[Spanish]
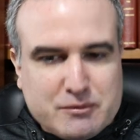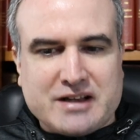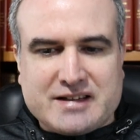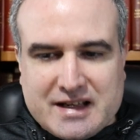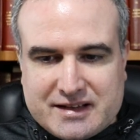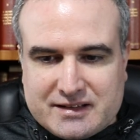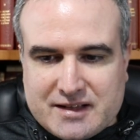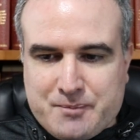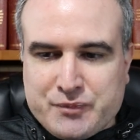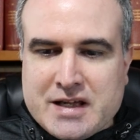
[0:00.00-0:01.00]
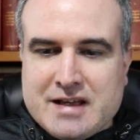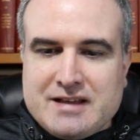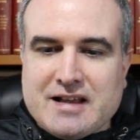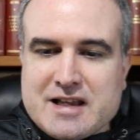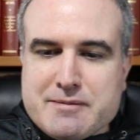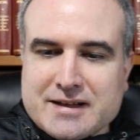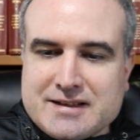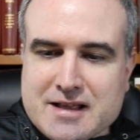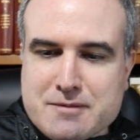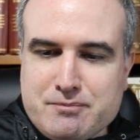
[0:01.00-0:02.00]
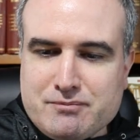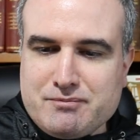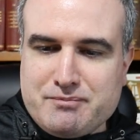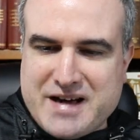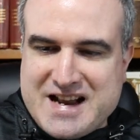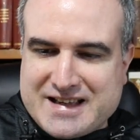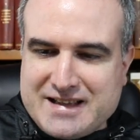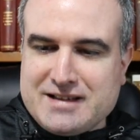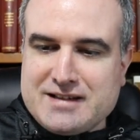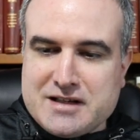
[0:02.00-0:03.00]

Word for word: Bueno, sí, aquí está. La libertad, ¿para qué?